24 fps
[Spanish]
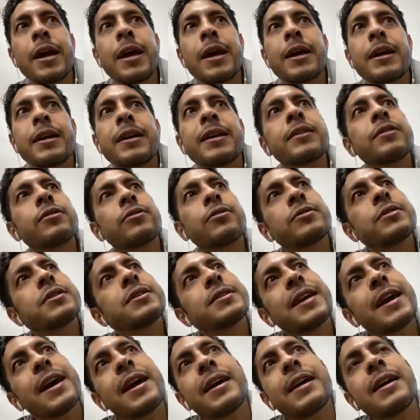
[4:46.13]
Y entonces de
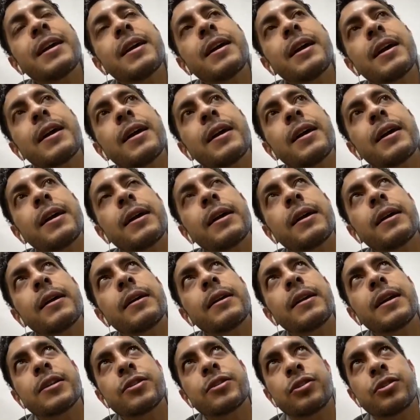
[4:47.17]
ahí eh, eh,
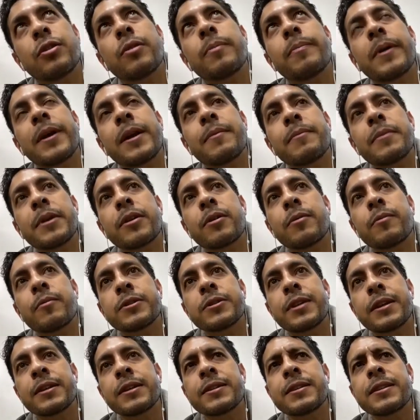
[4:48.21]
nació para mí como esta
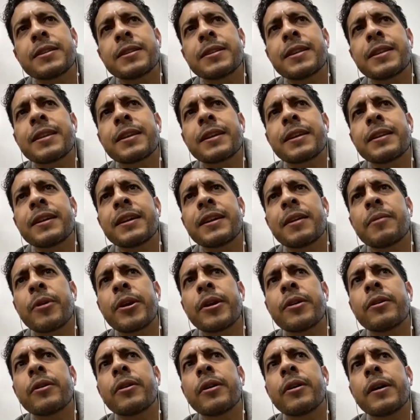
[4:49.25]
necesidad que dije,
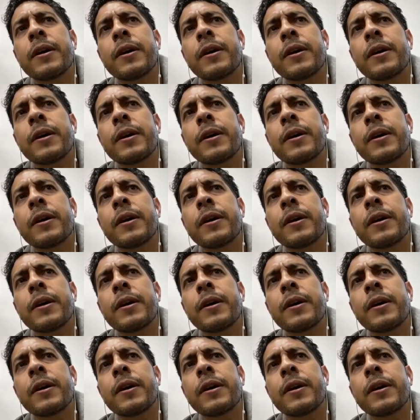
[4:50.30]
bueno,